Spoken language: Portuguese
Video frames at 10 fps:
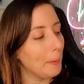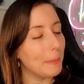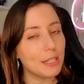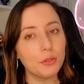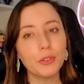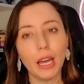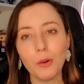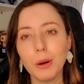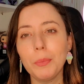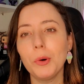Mas eu fiquei
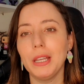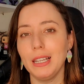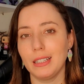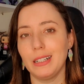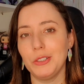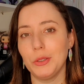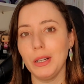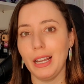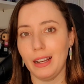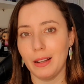com uma pulguinha atrás da
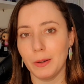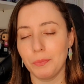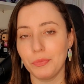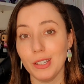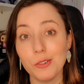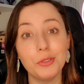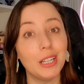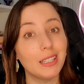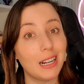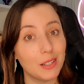orelha. E eu
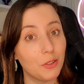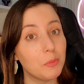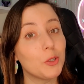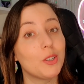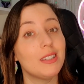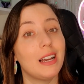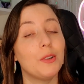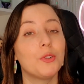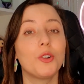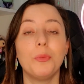fui atrás, fui pesquisar
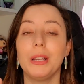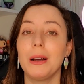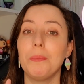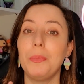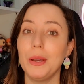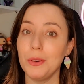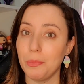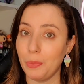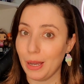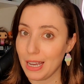e eu descobri que a Perry
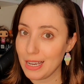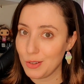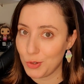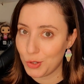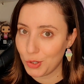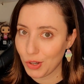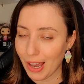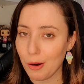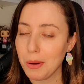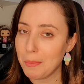Page
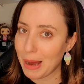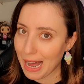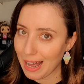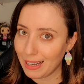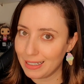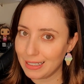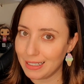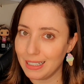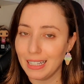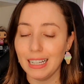é uma
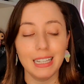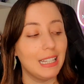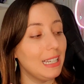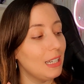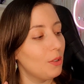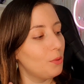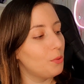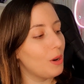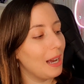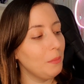marca que
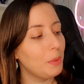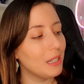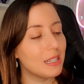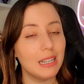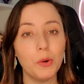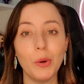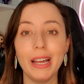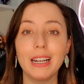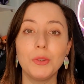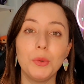o, a impressão
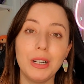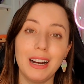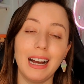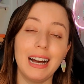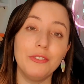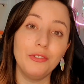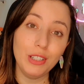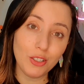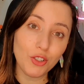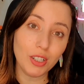ela dura
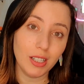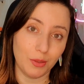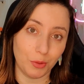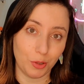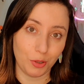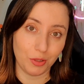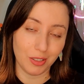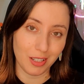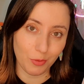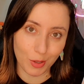20 anos,
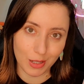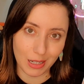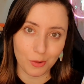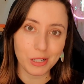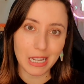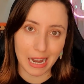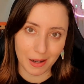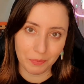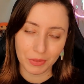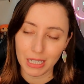se você
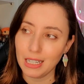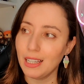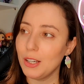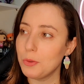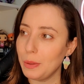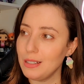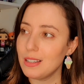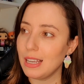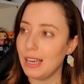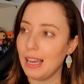cuidar. Eu
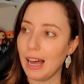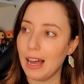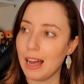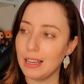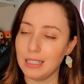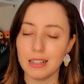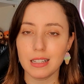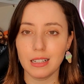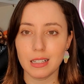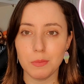pensei, a ah,
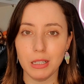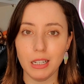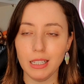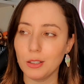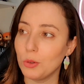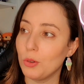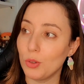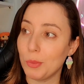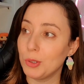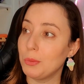Instax Minilink, tô,
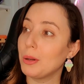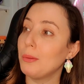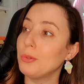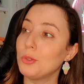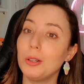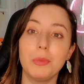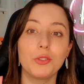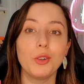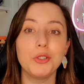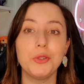tô apontando pra lá porque eu tô olhando
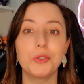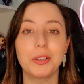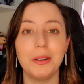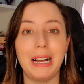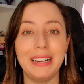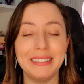minhas fotinhas que lá.